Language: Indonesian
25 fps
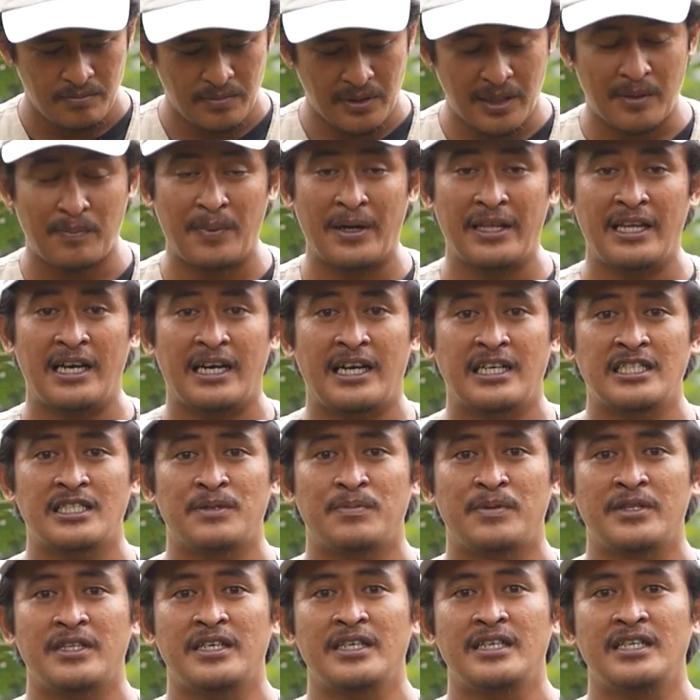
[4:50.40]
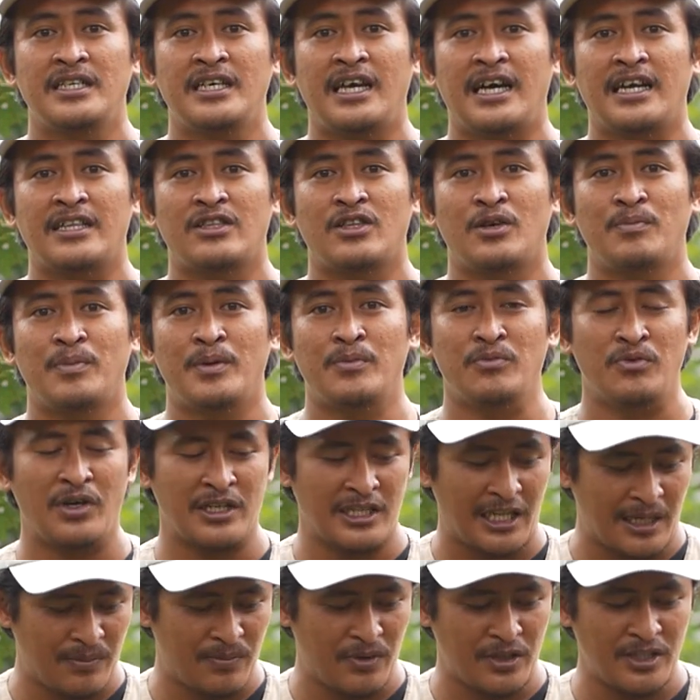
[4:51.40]
perbanyakan seperti ini atau
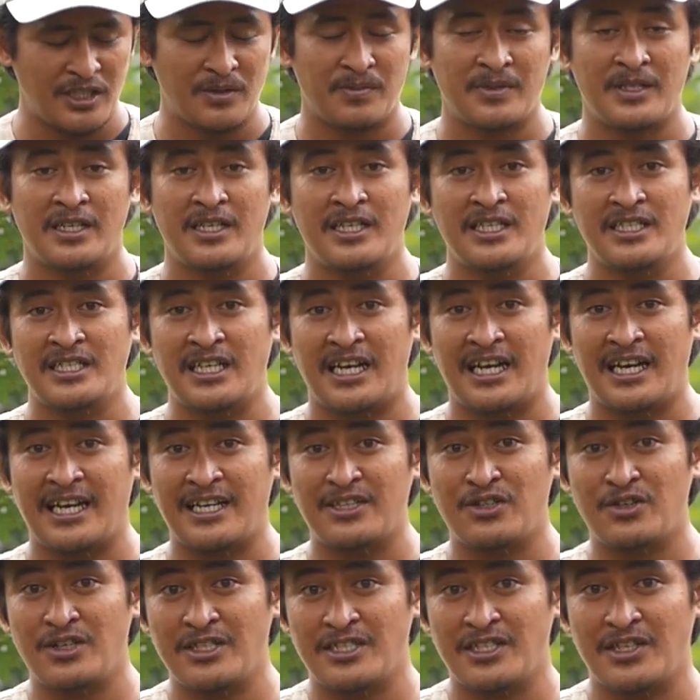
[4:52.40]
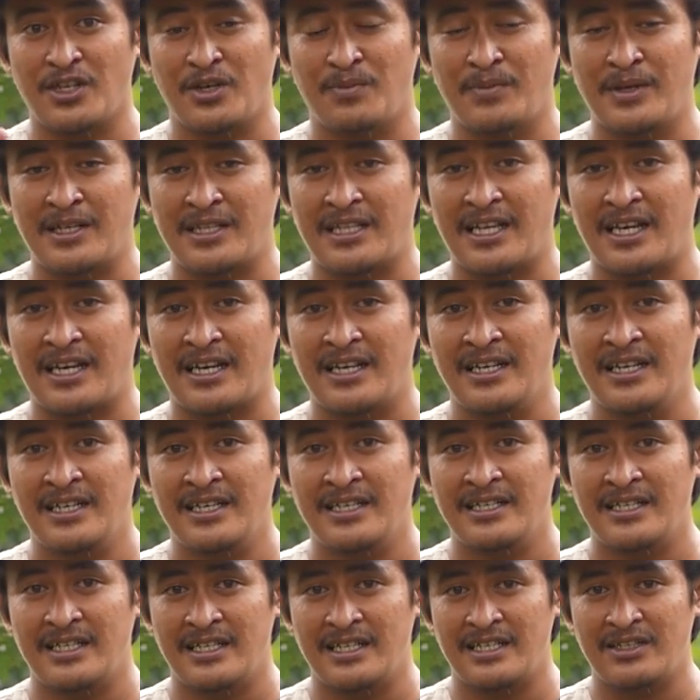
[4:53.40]
pembuatan pohon seperti ini silahkan tulis di komentar
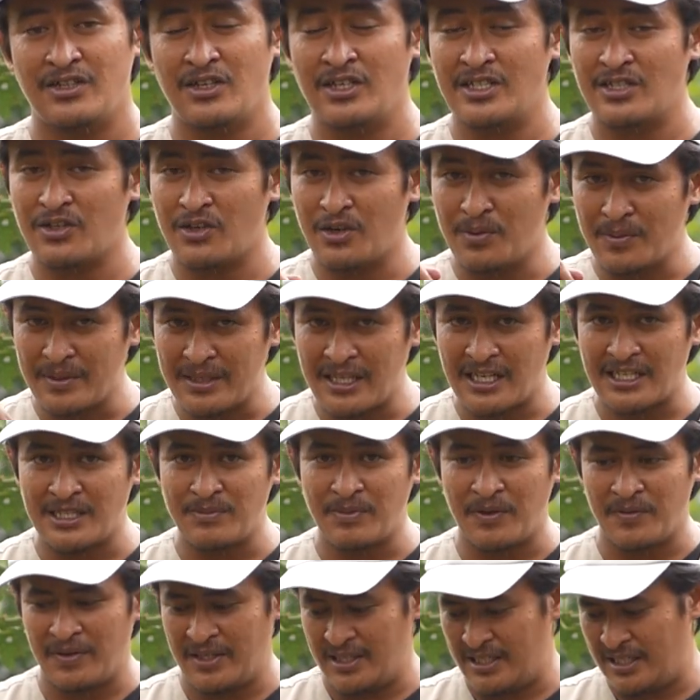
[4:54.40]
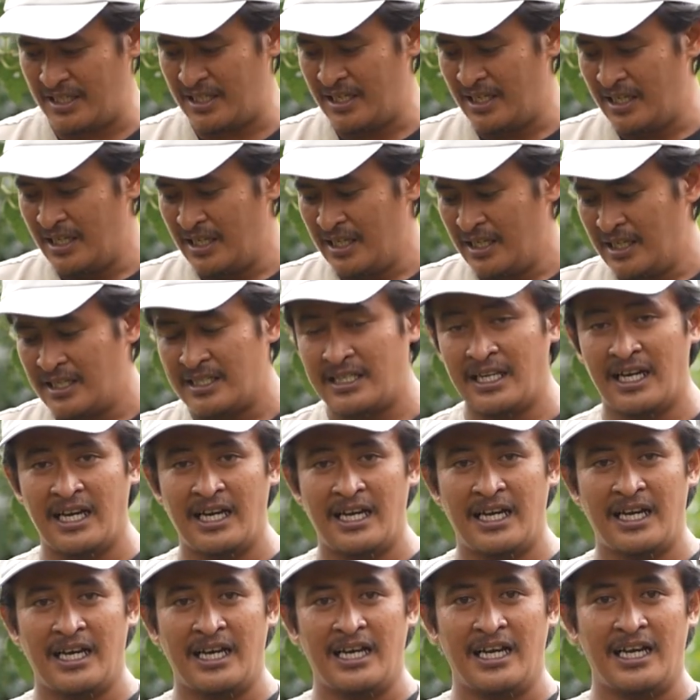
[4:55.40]
uh, tulis komentar di bawah ini.
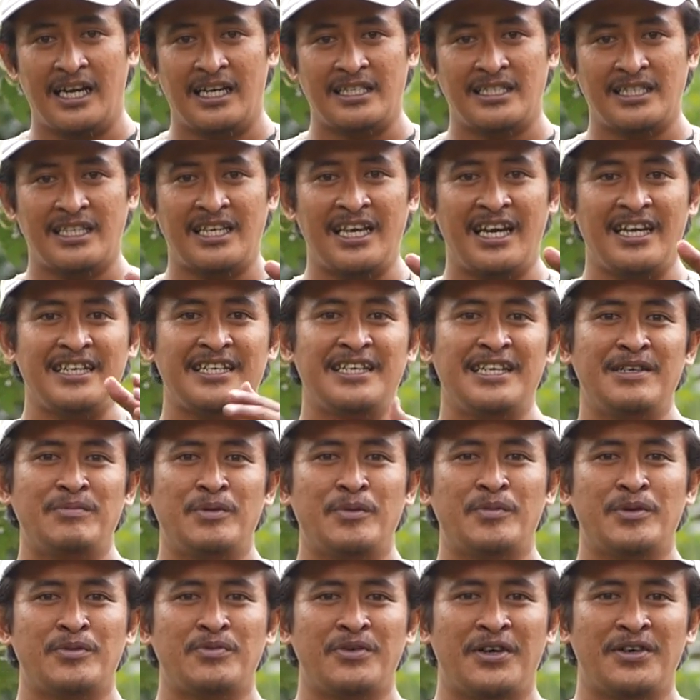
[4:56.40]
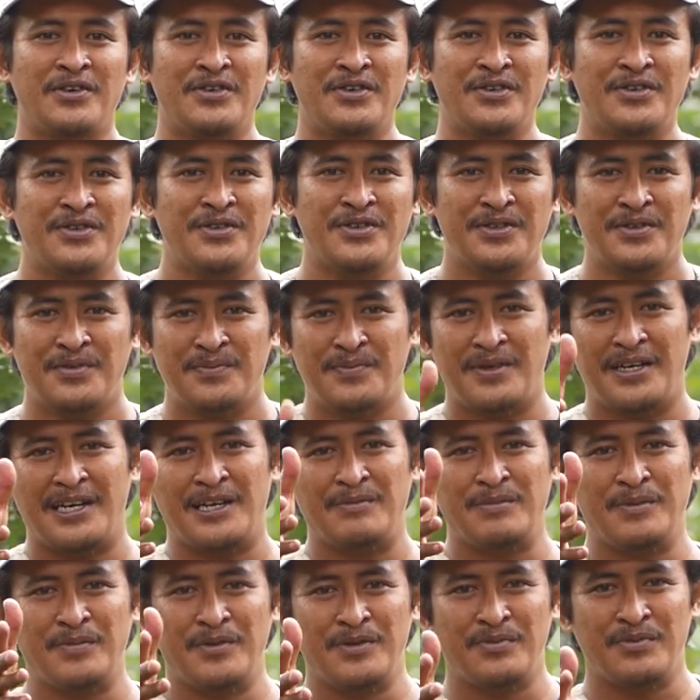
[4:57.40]
Dan sekian ini bibit buahku, mana
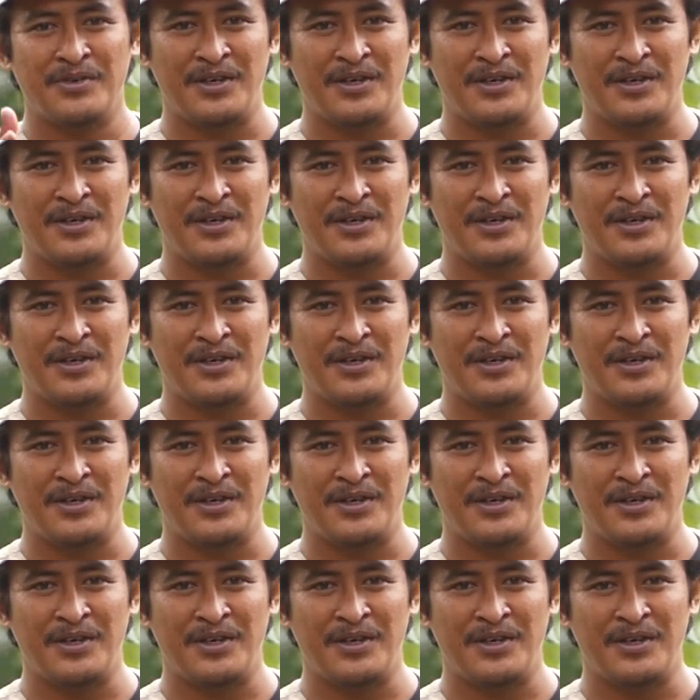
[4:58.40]
bibit